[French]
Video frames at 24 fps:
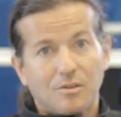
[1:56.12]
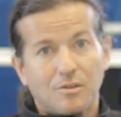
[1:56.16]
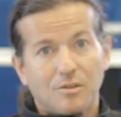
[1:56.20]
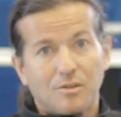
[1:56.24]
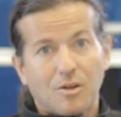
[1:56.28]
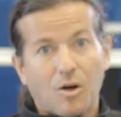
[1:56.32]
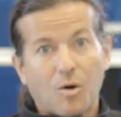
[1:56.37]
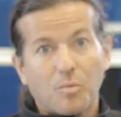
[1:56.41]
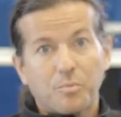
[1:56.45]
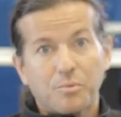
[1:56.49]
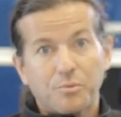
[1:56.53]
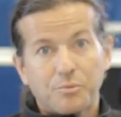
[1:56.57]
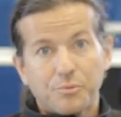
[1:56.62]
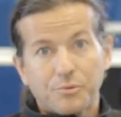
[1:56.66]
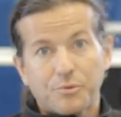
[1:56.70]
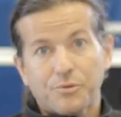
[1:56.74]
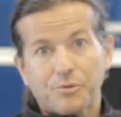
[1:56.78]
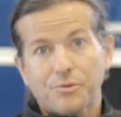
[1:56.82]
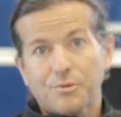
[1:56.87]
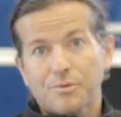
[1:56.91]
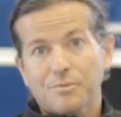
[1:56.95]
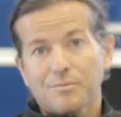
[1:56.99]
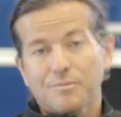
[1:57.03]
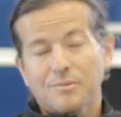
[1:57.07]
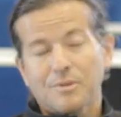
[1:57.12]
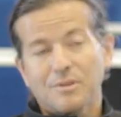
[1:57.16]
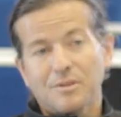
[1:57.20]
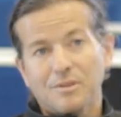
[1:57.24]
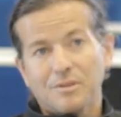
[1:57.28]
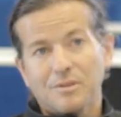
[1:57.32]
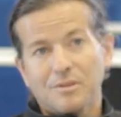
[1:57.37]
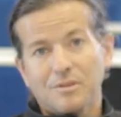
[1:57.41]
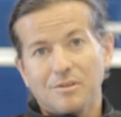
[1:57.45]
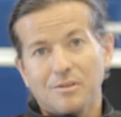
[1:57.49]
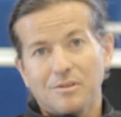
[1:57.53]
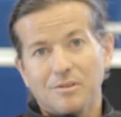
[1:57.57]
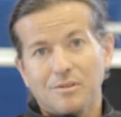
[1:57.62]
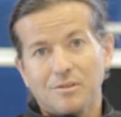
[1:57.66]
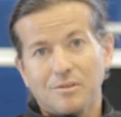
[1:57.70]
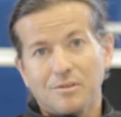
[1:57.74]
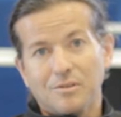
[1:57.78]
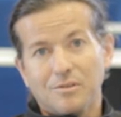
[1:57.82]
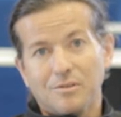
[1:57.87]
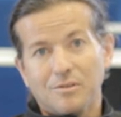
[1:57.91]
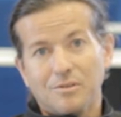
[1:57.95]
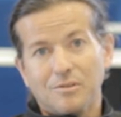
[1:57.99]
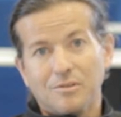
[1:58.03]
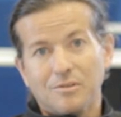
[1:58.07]
en plus,
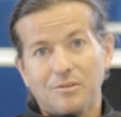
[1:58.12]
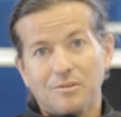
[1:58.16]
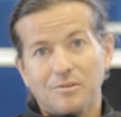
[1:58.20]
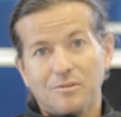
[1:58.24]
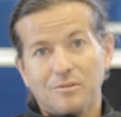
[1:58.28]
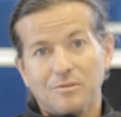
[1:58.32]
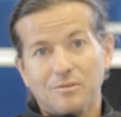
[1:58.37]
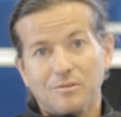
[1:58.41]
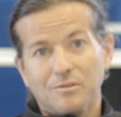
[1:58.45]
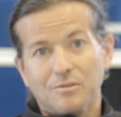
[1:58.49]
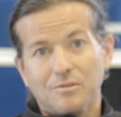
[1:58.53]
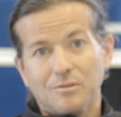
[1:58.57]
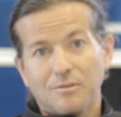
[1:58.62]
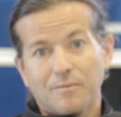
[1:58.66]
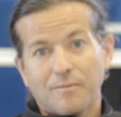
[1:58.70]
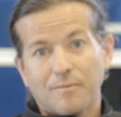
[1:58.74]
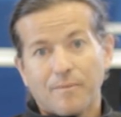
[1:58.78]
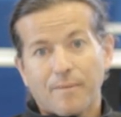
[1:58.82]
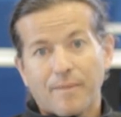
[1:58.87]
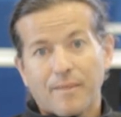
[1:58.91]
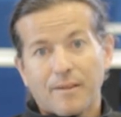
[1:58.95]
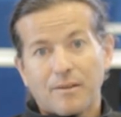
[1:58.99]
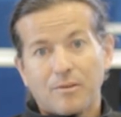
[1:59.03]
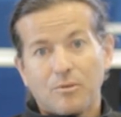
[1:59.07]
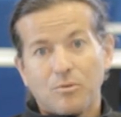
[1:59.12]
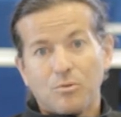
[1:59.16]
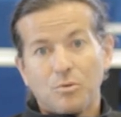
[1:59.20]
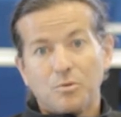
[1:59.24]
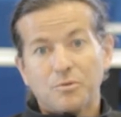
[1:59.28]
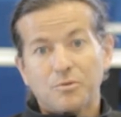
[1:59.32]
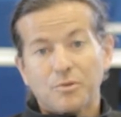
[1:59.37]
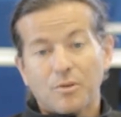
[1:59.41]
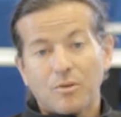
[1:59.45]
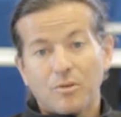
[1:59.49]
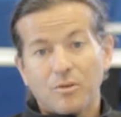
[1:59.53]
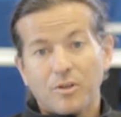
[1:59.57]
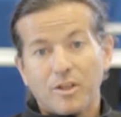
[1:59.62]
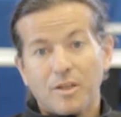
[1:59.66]
le vent